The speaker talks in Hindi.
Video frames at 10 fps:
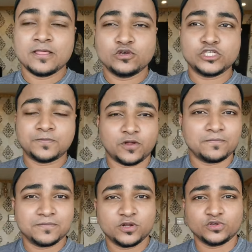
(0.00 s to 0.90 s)
कुछ
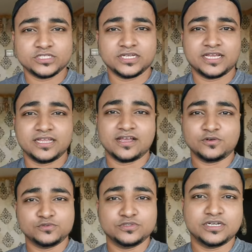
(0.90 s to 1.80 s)
प्रॉब्लम ना हो जाए
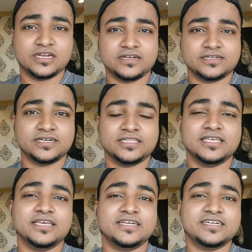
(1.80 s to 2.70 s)
नाखून ना लगा
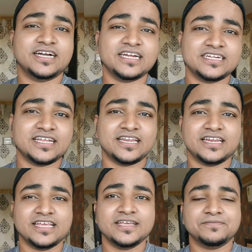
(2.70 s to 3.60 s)
दे काट ना
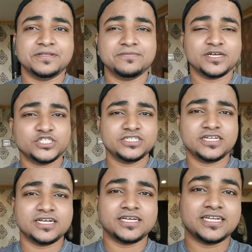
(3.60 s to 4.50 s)
ले बदमाशी
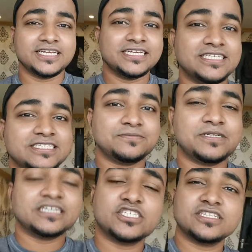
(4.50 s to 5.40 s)
ना करे ये सब
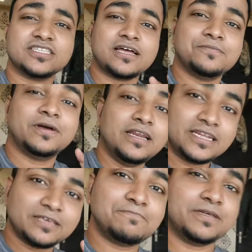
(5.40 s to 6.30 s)
टेंशन था
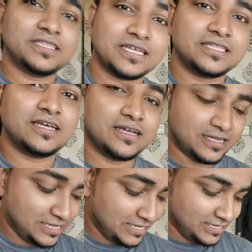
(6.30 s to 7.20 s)
बल्कि पता था
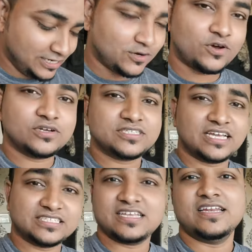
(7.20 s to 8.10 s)
कि डॉग्स
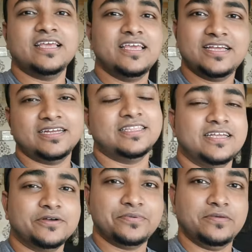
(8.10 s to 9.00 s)
ऐसा नहीं करते
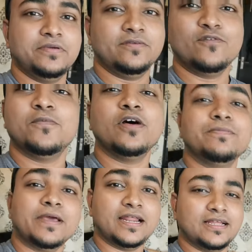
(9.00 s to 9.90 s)
कभी भी वो
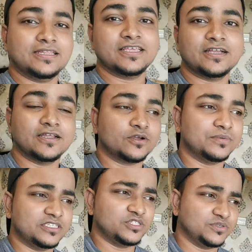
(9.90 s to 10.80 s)
बहुत प्यार करते हैं घर को
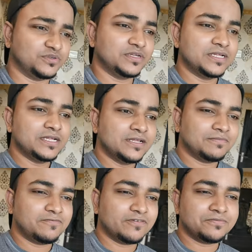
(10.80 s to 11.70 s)
बच्चों को
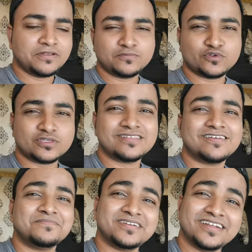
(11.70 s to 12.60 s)
पर फिर भी हम सोचते
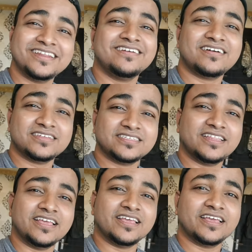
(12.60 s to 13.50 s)
थे हम ट्रेनिंग कहाँ से
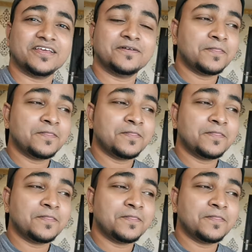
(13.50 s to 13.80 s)
देंगे